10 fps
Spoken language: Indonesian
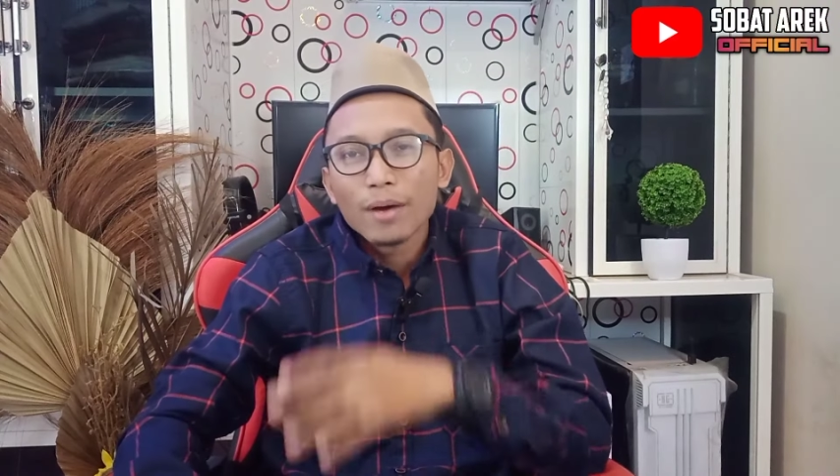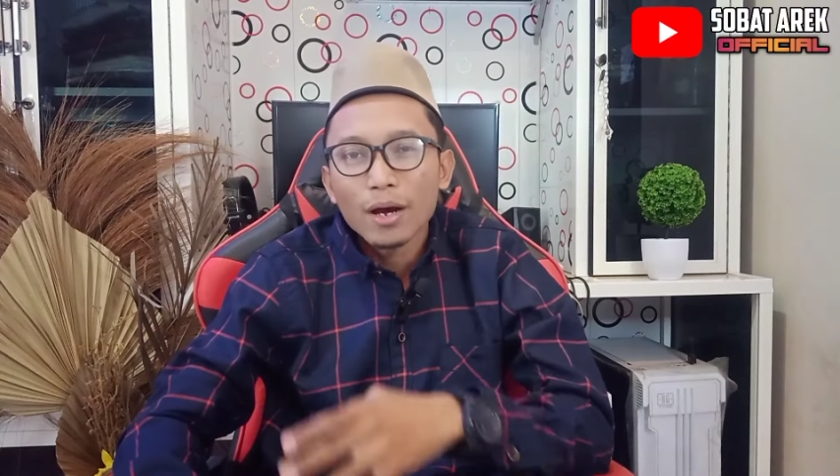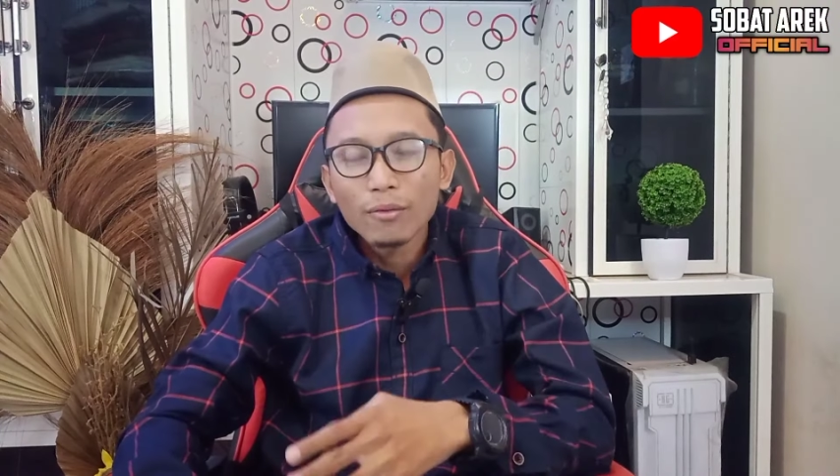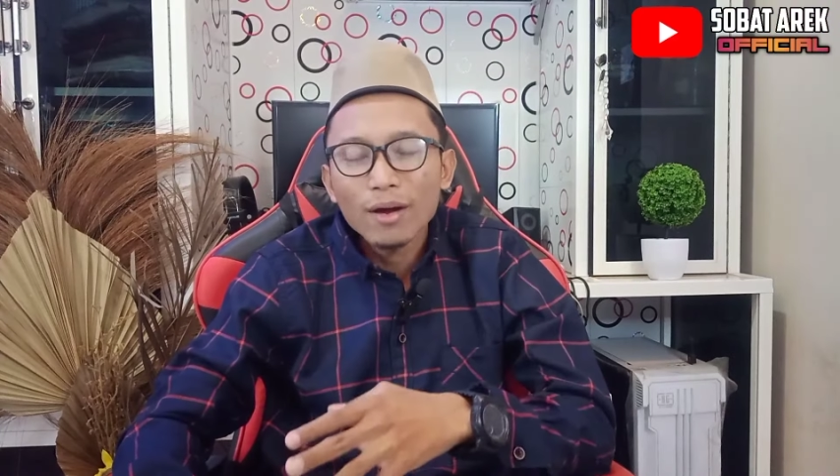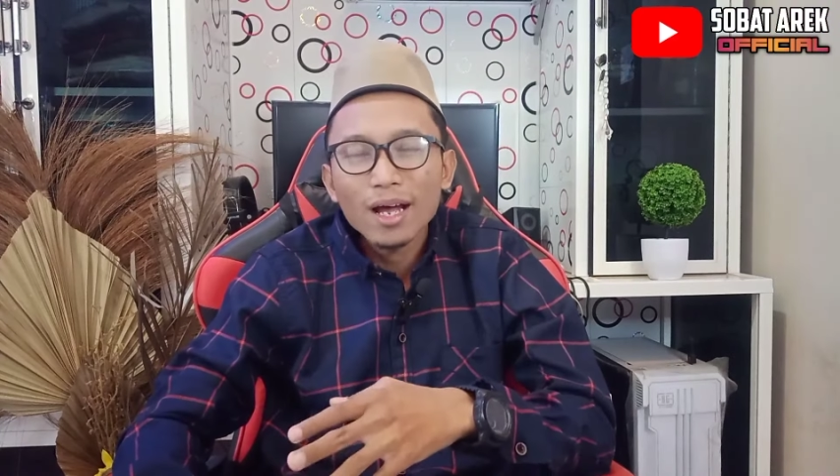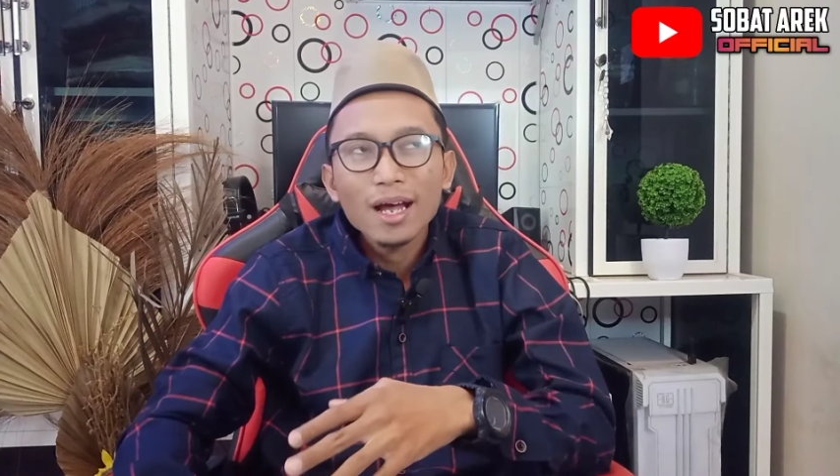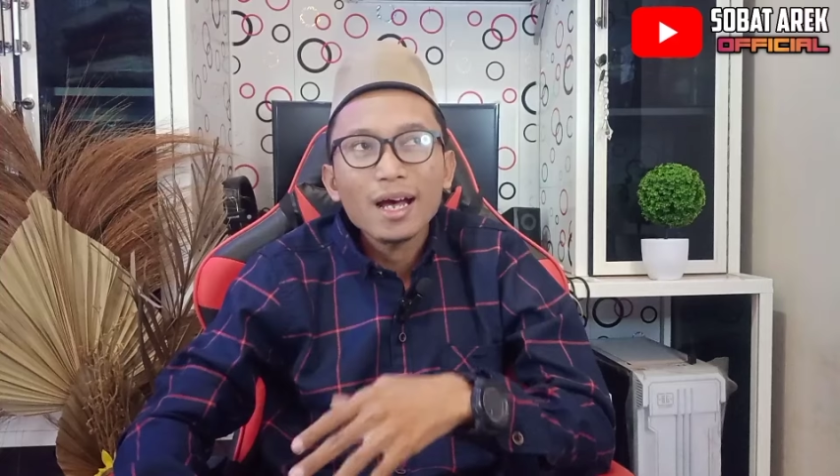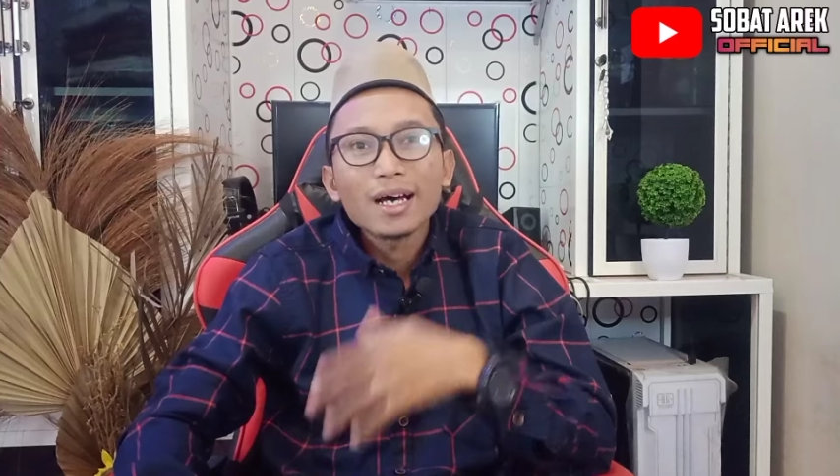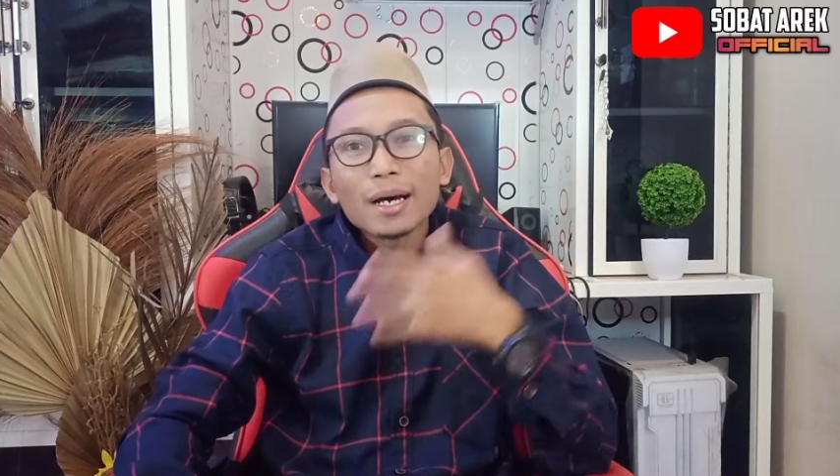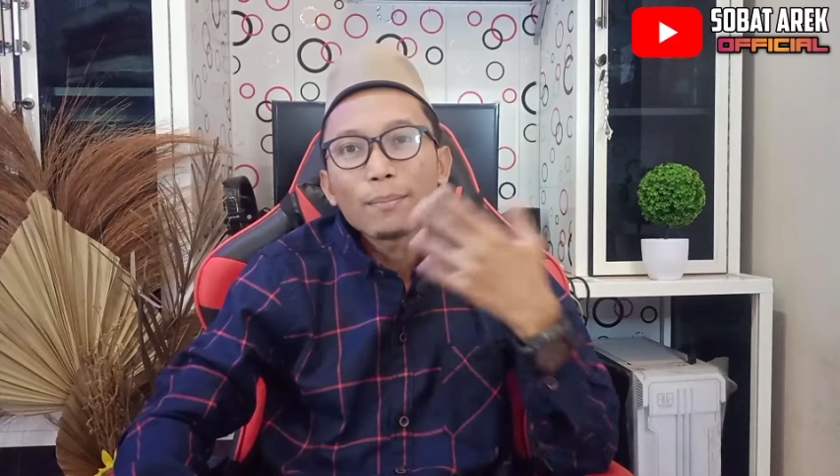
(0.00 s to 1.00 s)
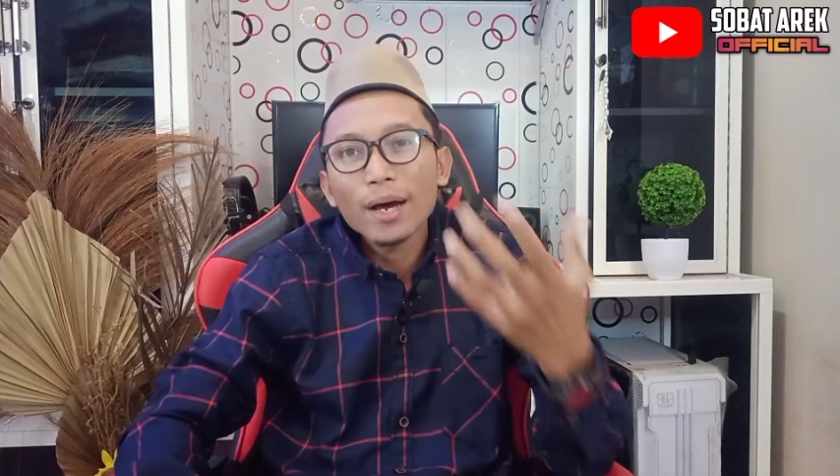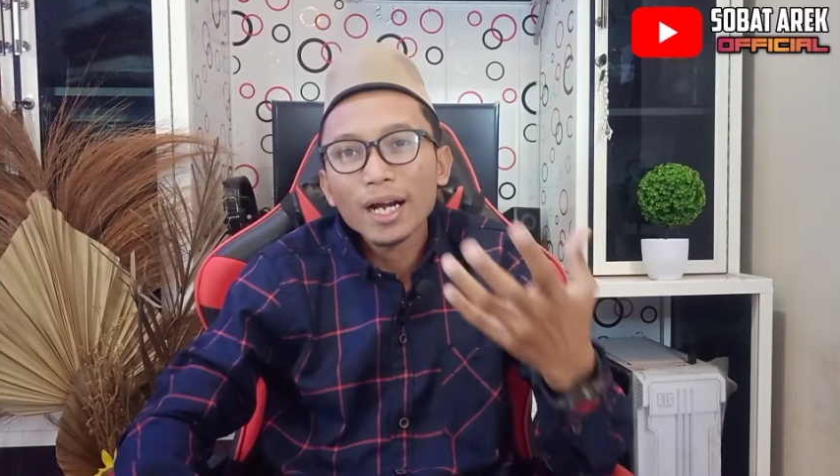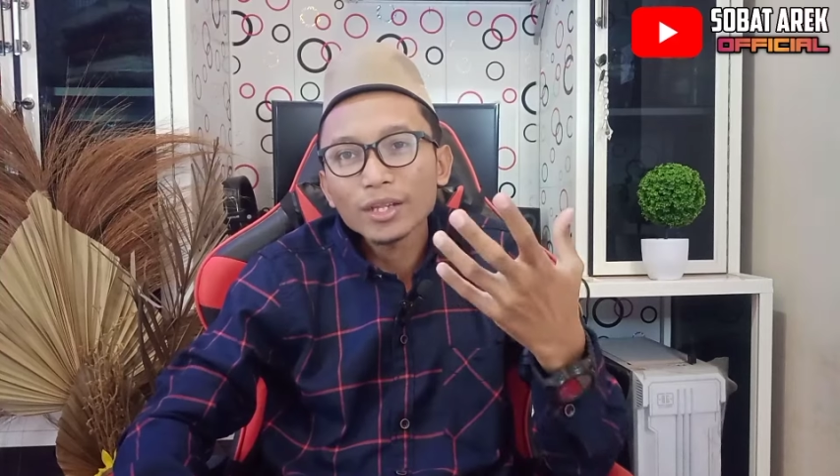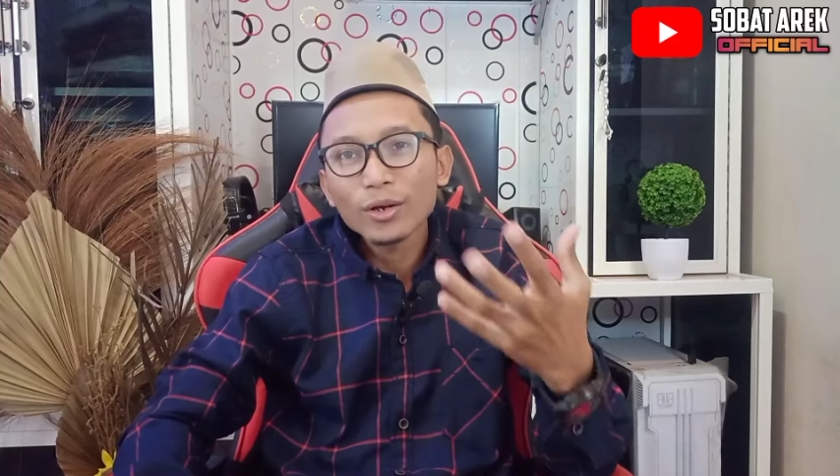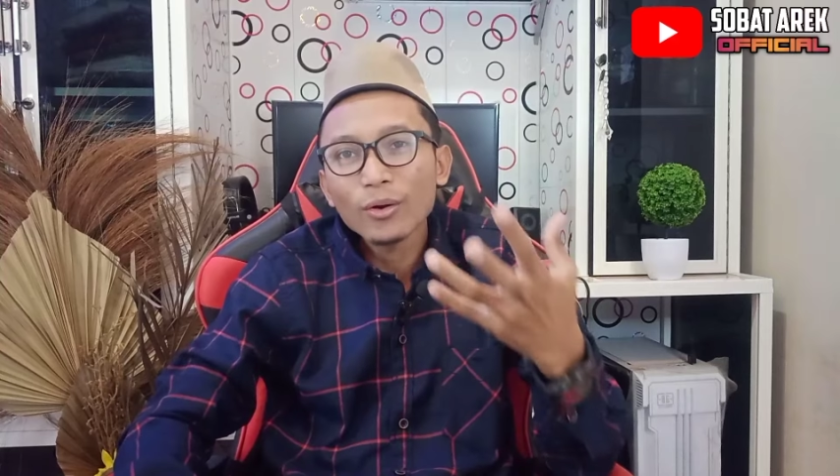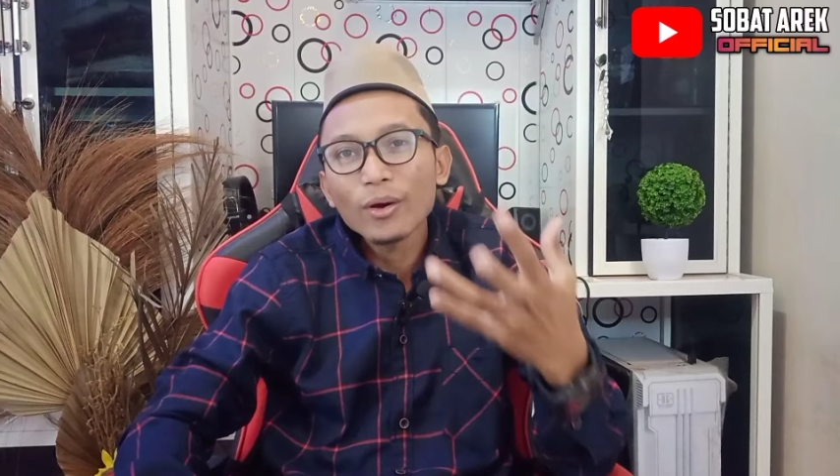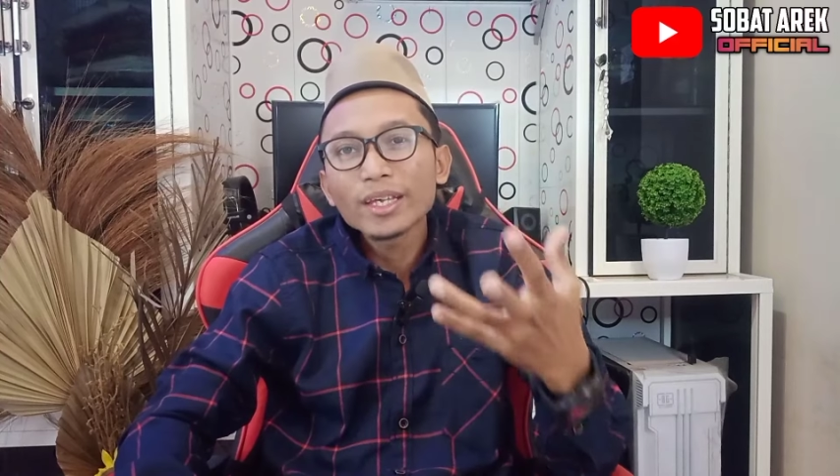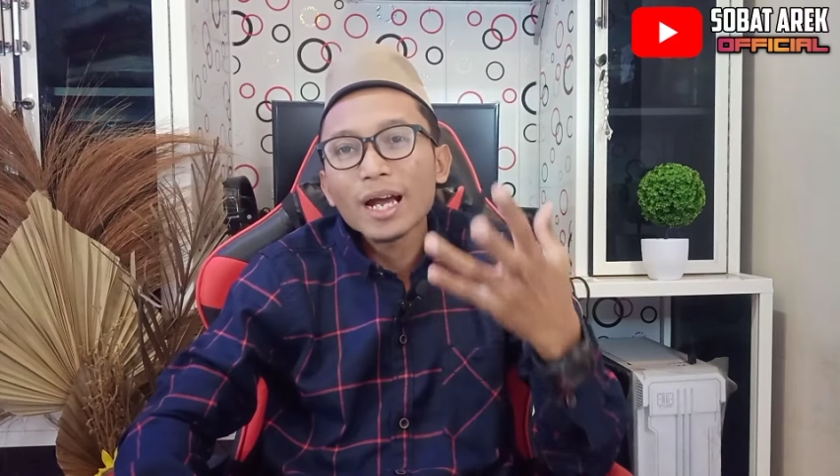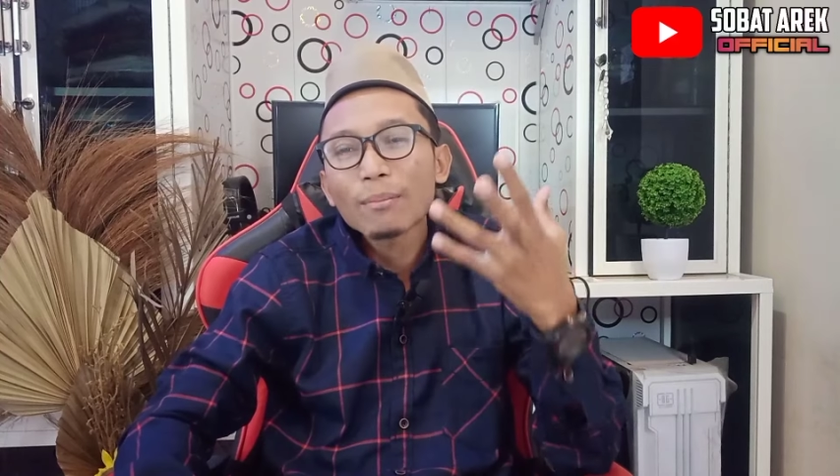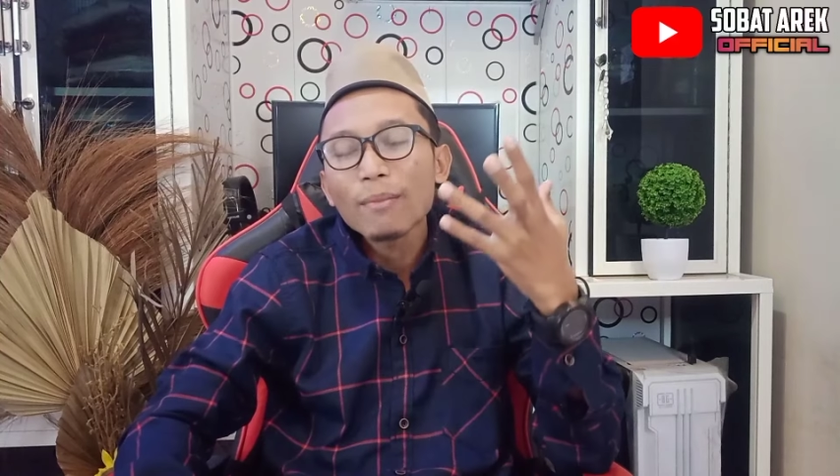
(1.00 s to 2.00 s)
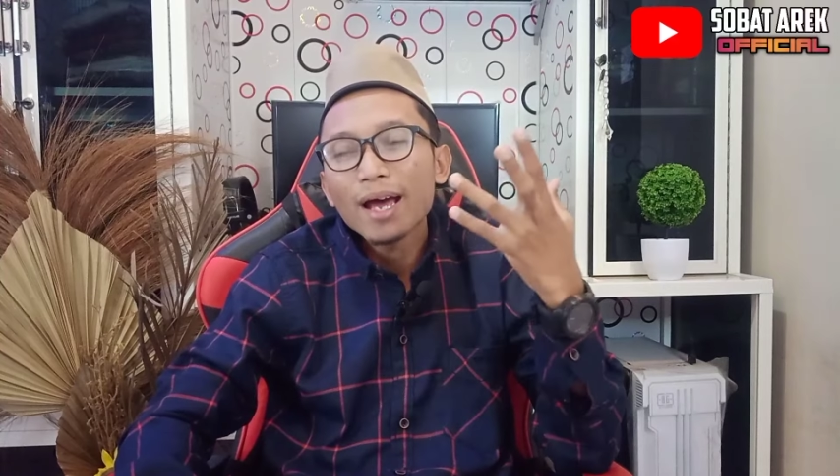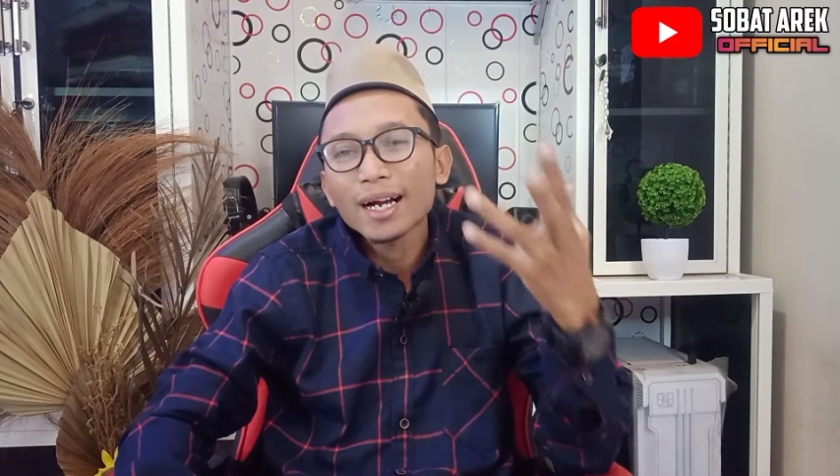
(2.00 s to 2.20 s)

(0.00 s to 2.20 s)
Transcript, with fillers: bahwa Eh, para tokoh yang